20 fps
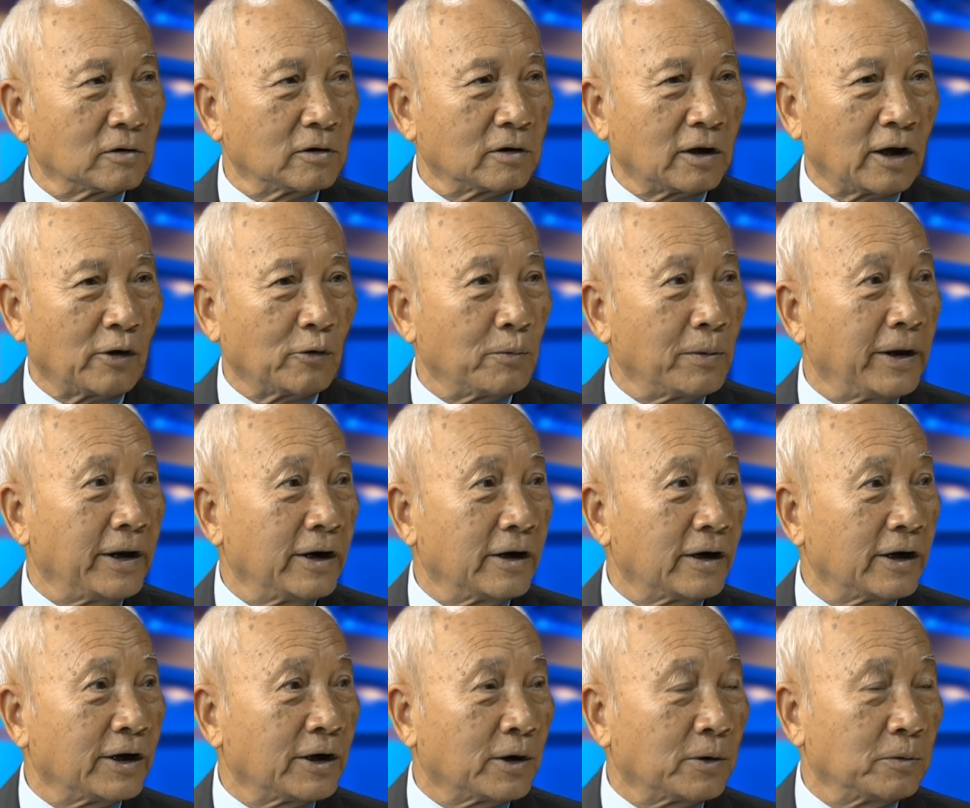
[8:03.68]
theo Mỹ
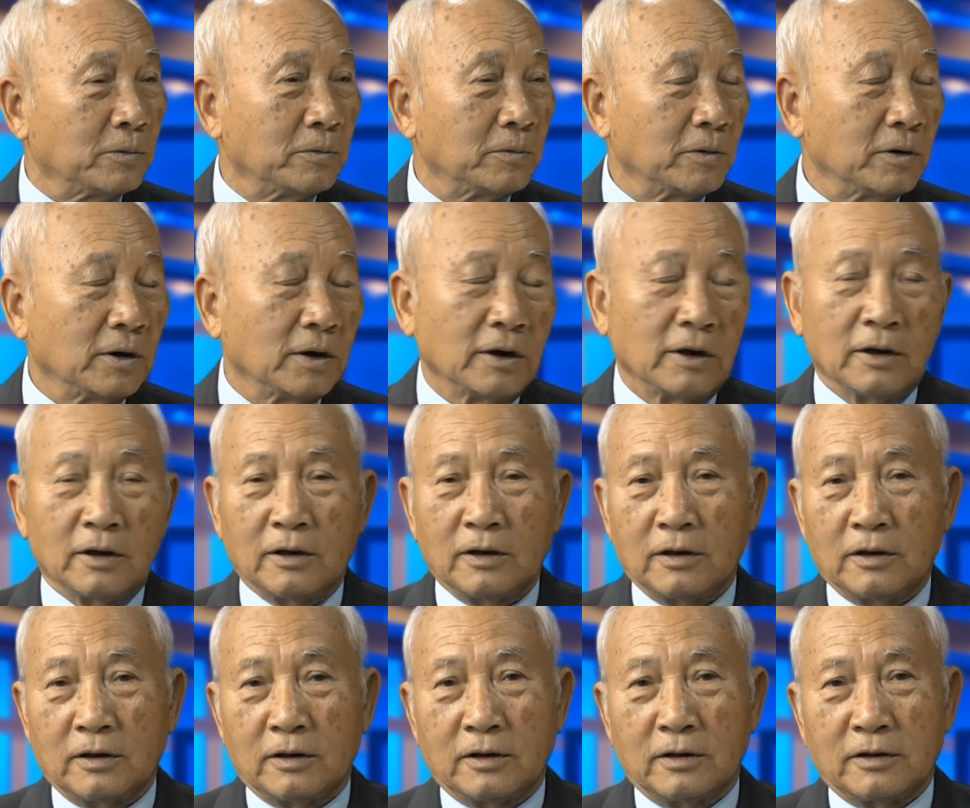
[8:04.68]
nữa hay không à
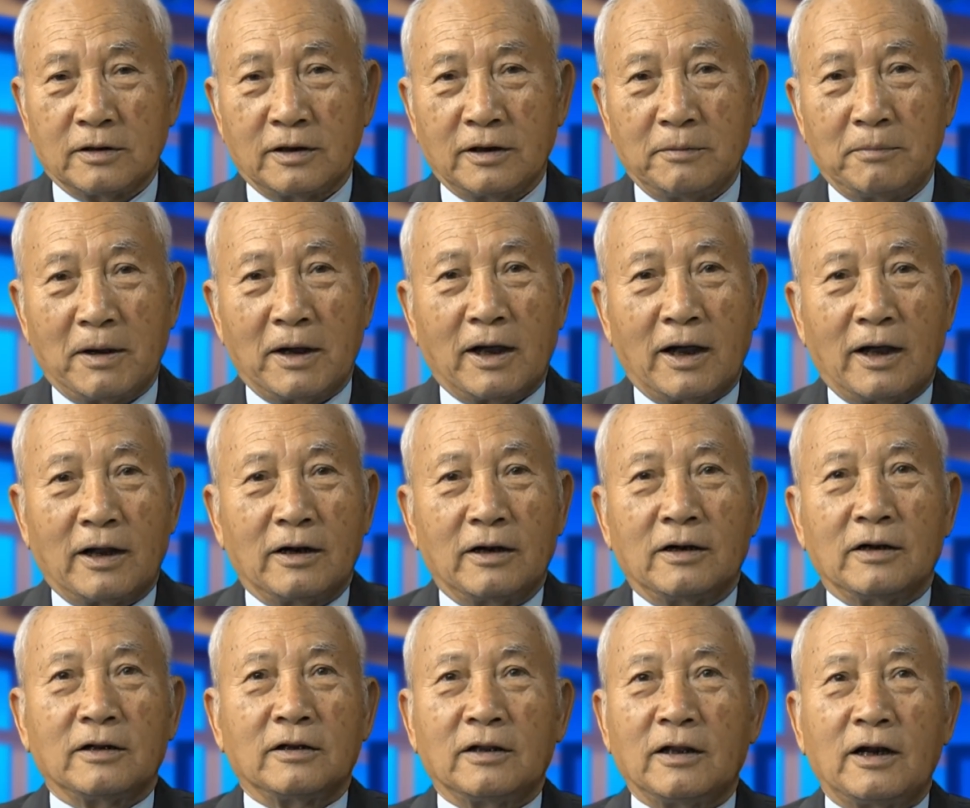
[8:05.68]
thì Bắc
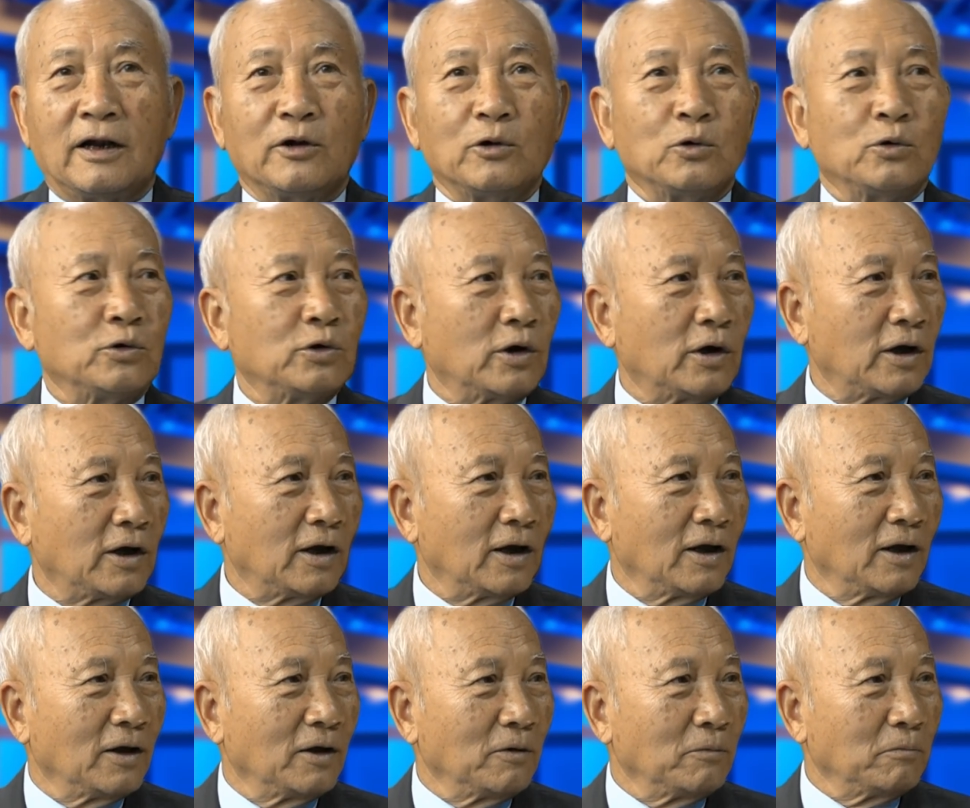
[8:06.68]
Hàn thế là đủ rồi.
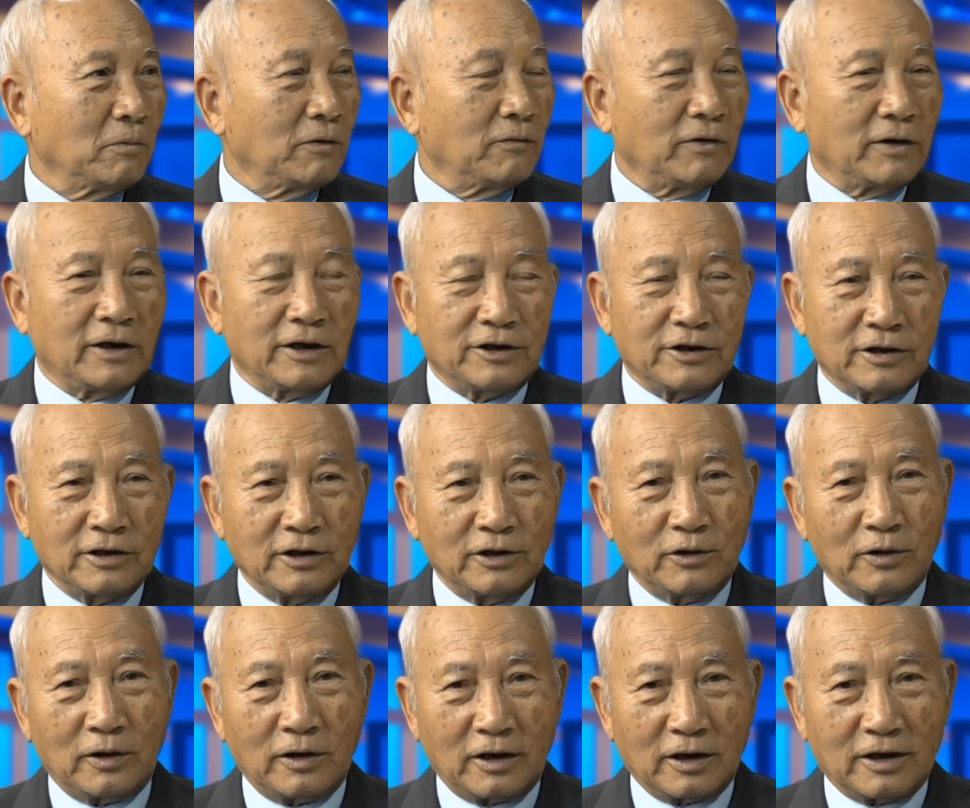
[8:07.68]
Vâng. Bởi vì cái xứ
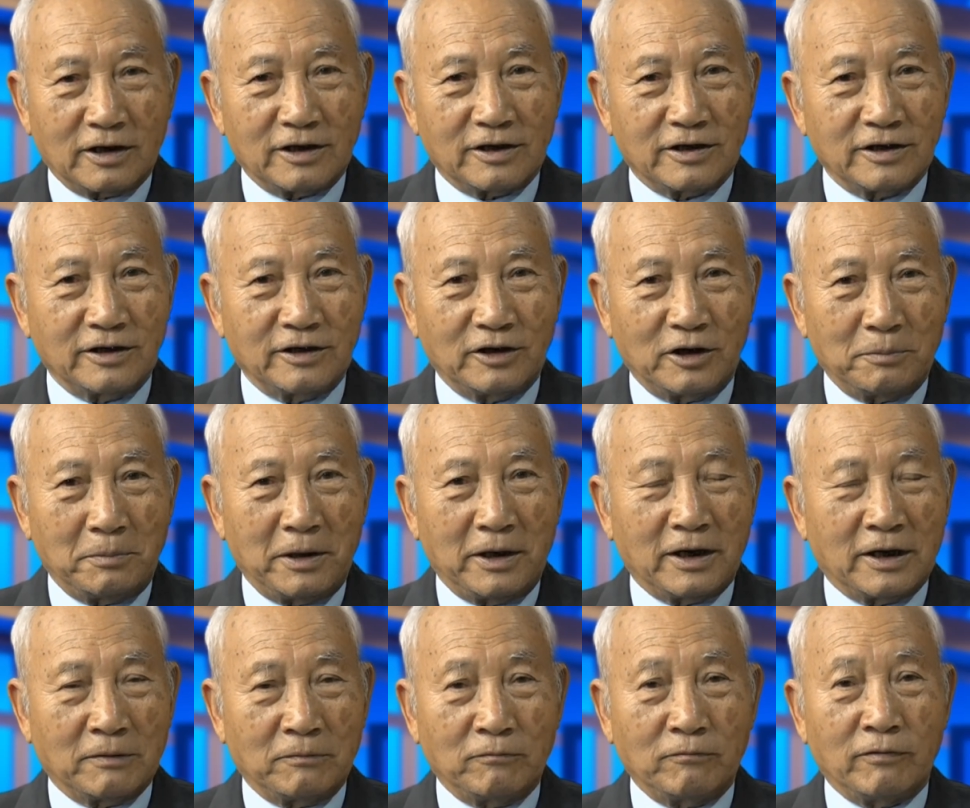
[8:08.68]
đó là cái xứ nó bị
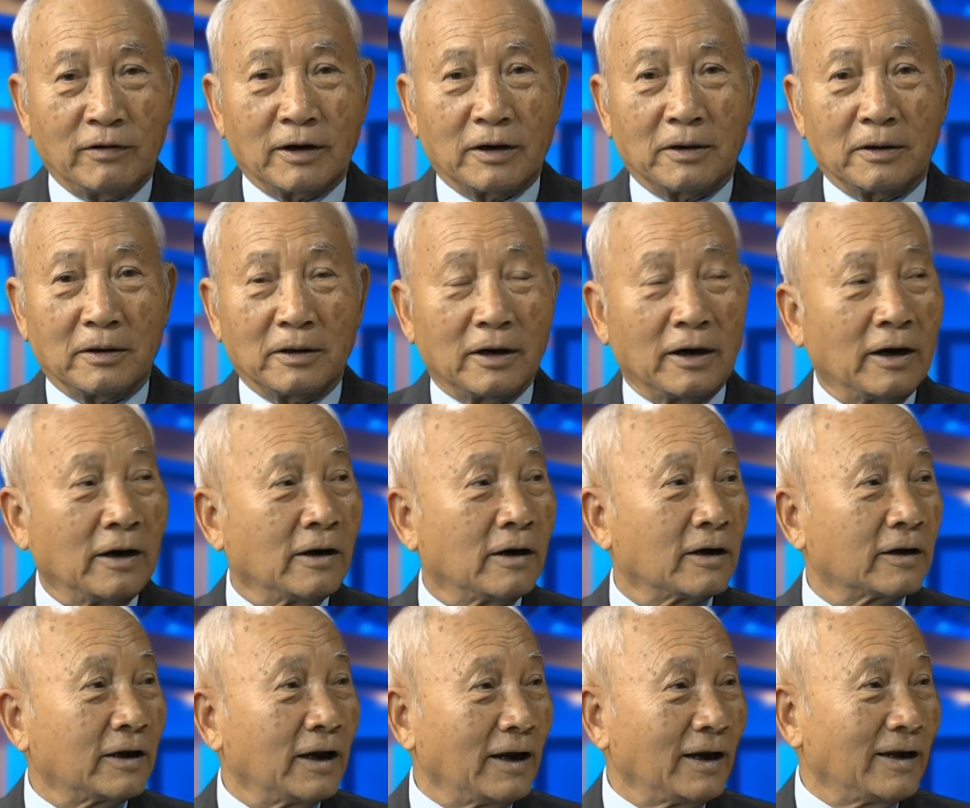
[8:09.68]
cấm vận
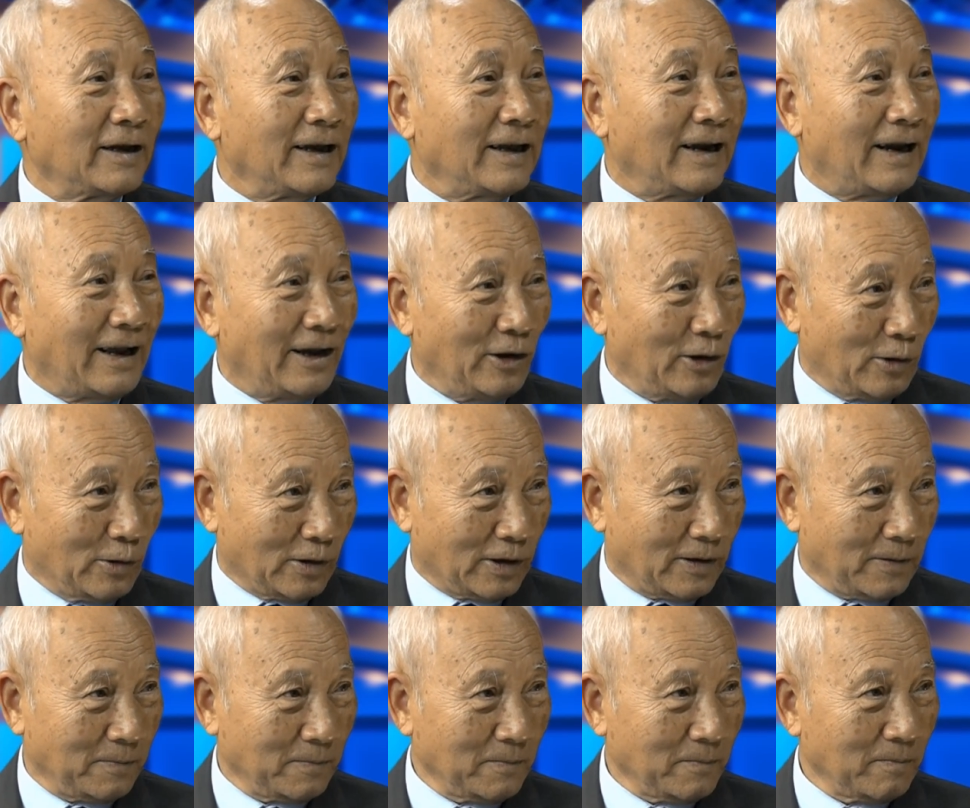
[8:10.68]
nửa thế kỷ nay rồi.
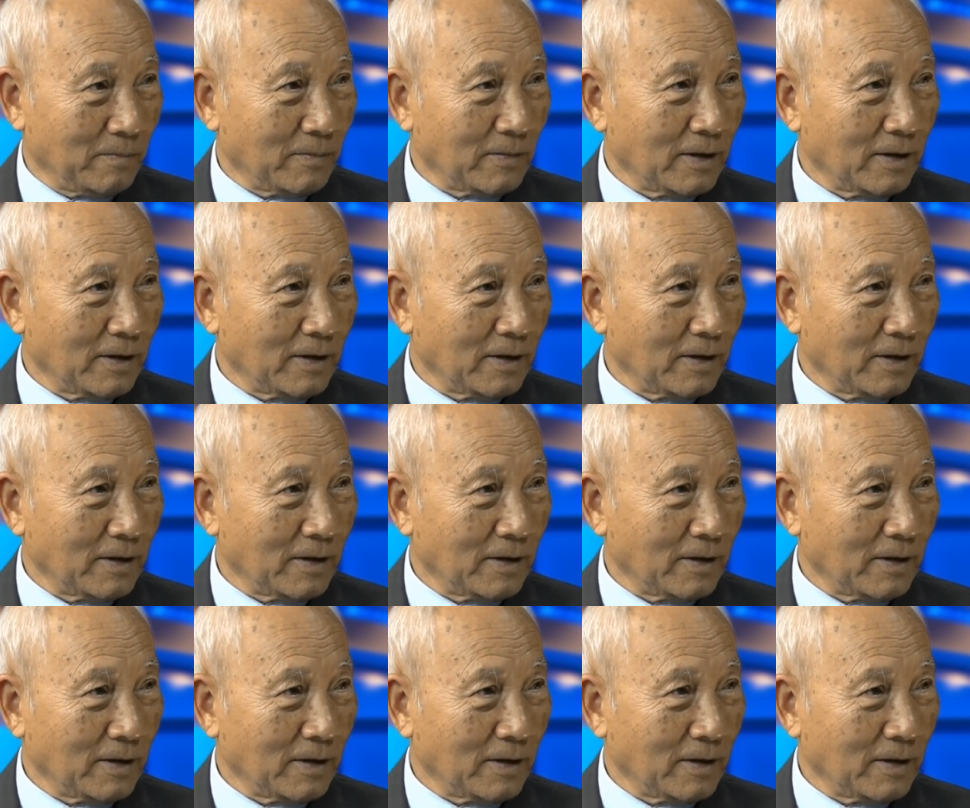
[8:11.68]
Vâng.